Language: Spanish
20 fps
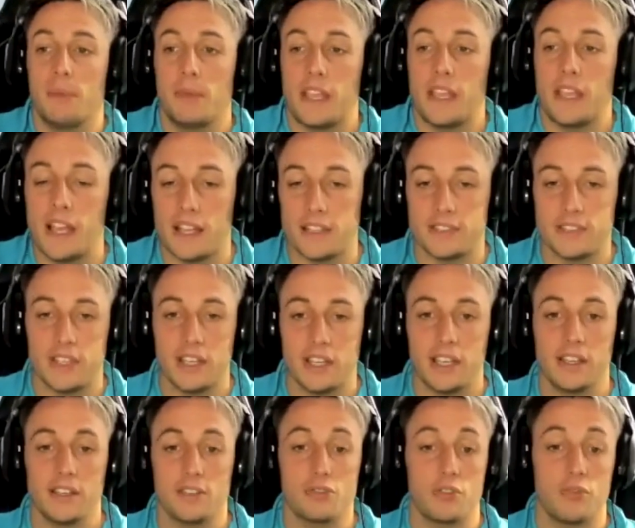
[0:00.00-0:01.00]
mi
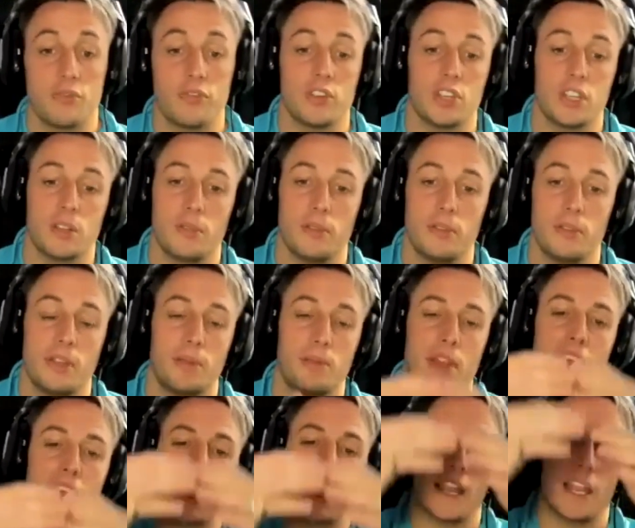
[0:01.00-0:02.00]
casa, yo enfrente de
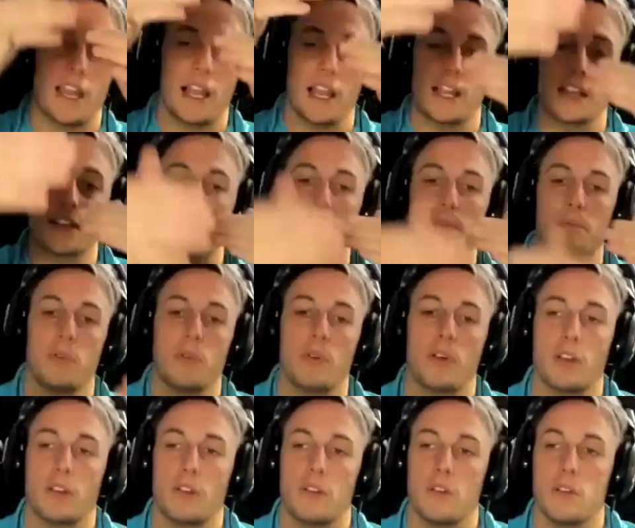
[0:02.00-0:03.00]
la que era la casa en mi
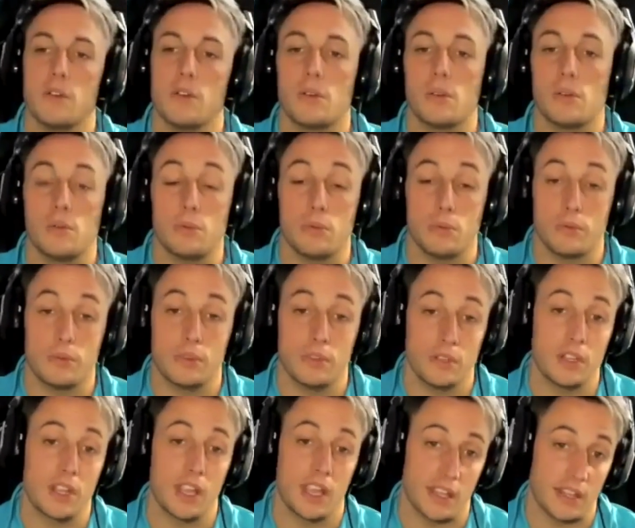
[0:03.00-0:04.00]
barrio, había un club
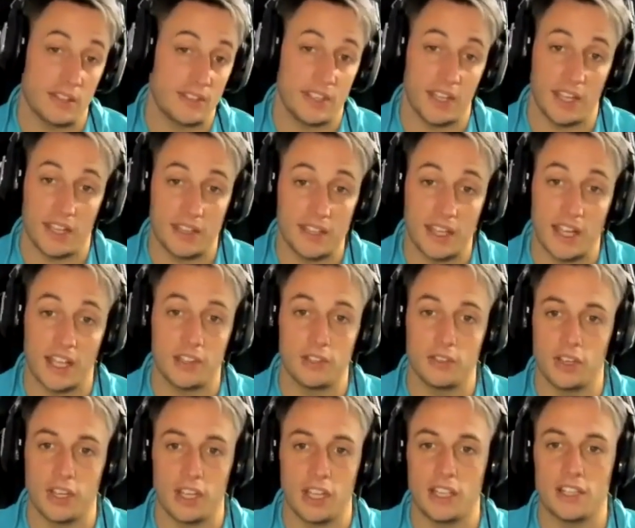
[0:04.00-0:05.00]
que sigue
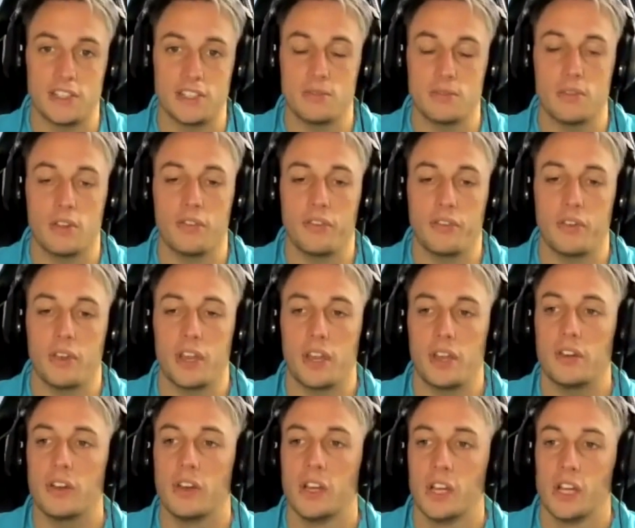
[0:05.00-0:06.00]
estando, que es el 19 de
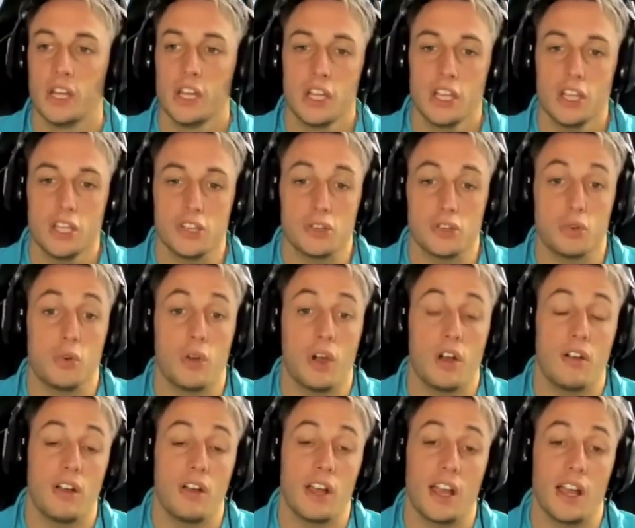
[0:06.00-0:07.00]
febrero, y yo
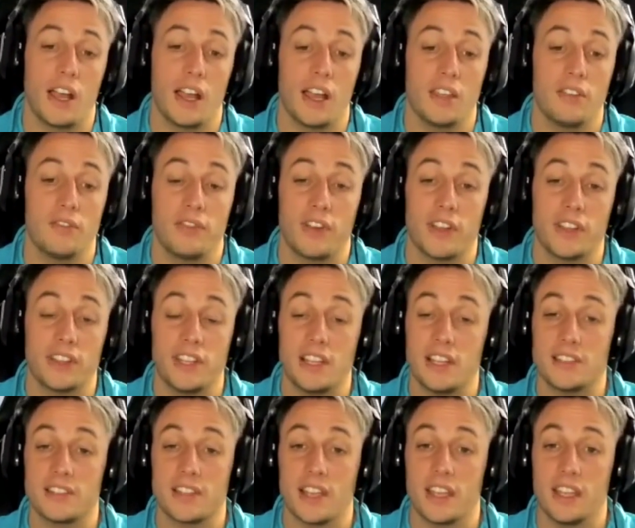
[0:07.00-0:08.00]
jugaba
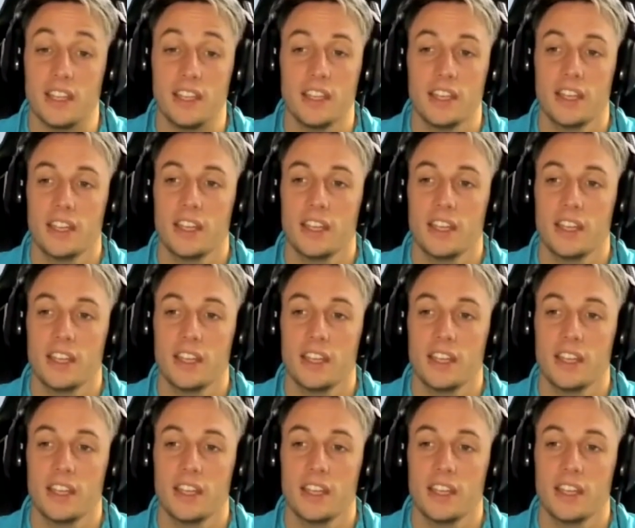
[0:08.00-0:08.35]
infantiles ahí.